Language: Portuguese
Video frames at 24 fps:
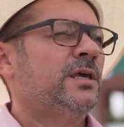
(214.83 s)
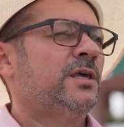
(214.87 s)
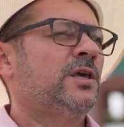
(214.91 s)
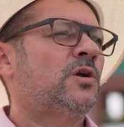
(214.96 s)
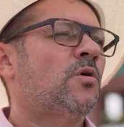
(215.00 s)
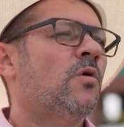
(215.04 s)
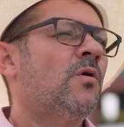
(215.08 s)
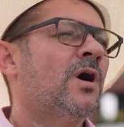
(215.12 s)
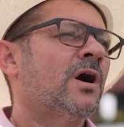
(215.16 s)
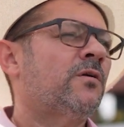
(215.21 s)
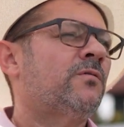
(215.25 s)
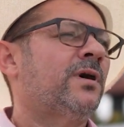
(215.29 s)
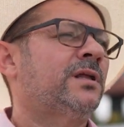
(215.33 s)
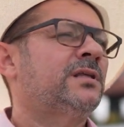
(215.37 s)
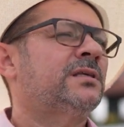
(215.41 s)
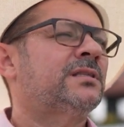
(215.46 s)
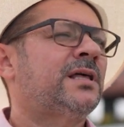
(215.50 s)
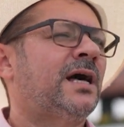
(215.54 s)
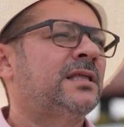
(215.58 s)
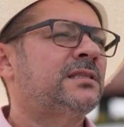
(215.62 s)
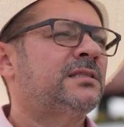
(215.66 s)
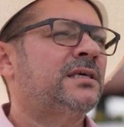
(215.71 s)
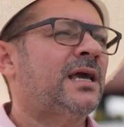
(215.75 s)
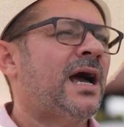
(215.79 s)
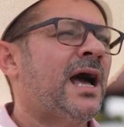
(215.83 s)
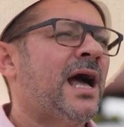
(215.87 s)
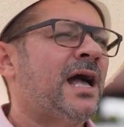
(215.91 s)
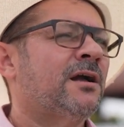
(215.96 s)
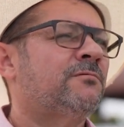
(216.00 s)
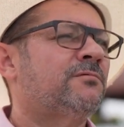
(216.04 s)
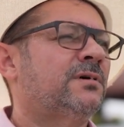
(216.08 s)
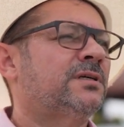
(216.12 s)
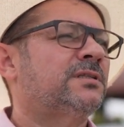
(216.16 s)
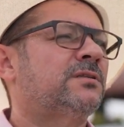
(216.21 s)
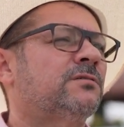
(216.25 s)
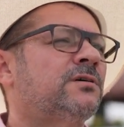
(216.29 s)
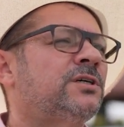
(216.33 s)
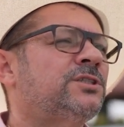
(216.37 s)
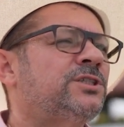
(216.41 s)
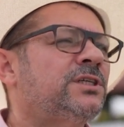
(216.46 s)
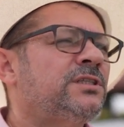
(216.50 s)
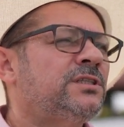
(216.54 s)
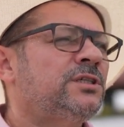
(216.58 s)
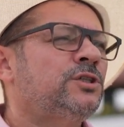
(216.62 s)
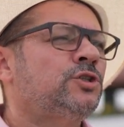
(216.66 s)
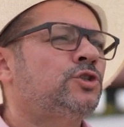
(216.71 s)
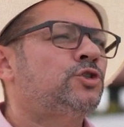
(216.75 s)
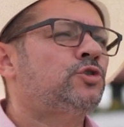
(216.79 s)
E com a qualidade de água, então a
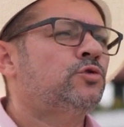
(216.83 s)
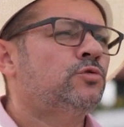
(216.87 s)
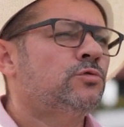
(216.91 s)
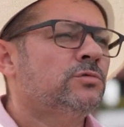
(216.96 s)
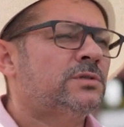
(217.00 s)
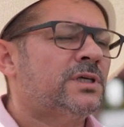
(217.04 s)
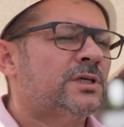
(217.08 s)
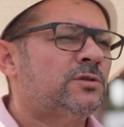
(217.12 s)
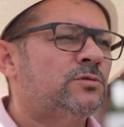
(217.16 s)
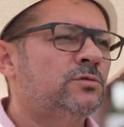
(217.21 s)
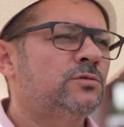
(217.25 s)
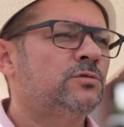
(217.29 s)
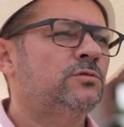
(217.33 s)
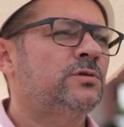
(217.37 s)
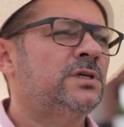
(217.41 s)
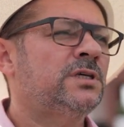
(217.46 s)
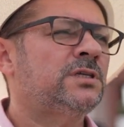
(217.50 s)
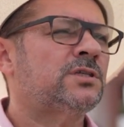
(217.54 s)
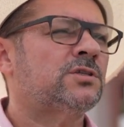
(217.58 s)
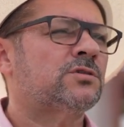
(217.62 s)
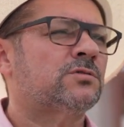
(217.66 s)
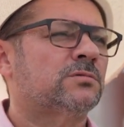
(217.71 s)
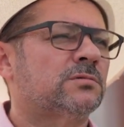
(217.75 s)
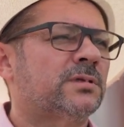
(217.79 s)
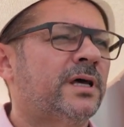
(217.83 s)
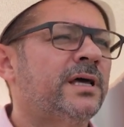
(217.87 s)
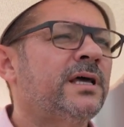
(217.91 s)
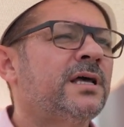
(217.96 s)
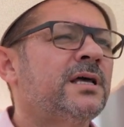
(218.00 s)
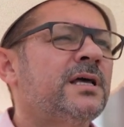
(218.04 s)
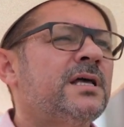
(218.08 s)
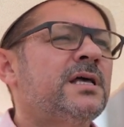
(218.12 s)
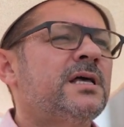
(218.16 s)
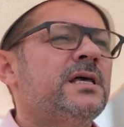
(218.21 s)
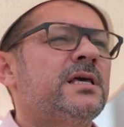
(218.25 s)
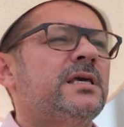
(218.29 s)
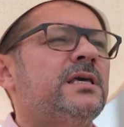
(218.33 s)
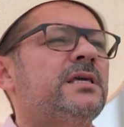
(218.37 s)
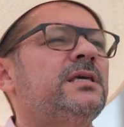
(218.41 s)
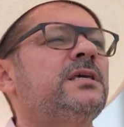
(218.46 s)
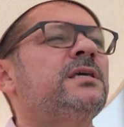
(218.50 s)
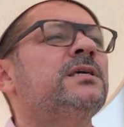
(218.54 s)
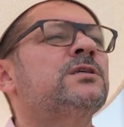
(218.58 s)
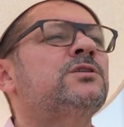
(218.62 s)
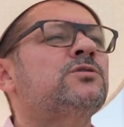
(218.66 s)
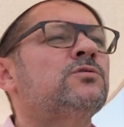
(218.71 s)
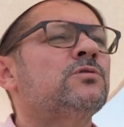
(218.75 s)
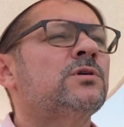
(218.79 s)
gente junta tudo isso, né?
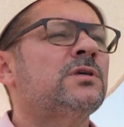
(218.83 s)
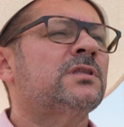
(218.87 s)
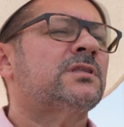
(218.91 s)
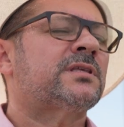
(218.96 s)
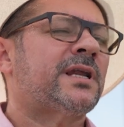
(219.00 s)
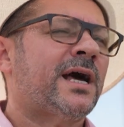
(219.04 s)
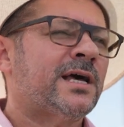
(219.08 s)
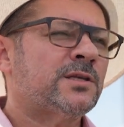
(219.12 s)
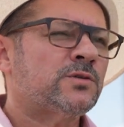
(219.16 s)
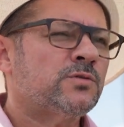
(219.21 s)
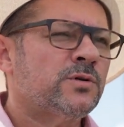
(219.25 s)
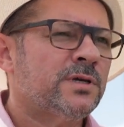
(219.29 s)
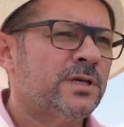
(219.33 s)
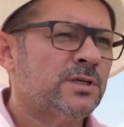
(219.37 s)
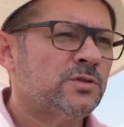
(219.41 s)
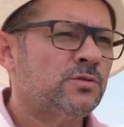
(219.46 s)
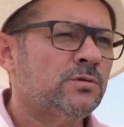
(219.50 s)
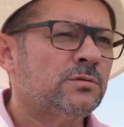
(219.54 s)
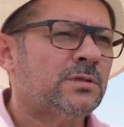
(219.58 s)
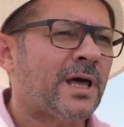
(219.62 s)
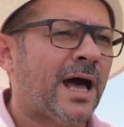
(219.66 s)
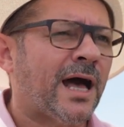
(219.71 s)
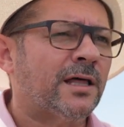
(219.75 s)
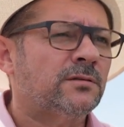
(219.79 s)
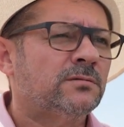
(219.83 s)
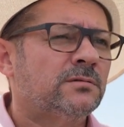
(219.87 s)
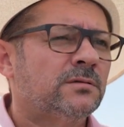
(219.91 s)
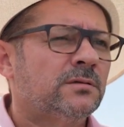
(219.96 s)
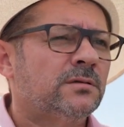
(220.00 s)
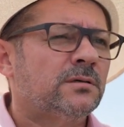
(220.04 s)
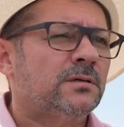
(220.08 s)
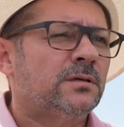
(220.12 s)
E isso que traz o resultado.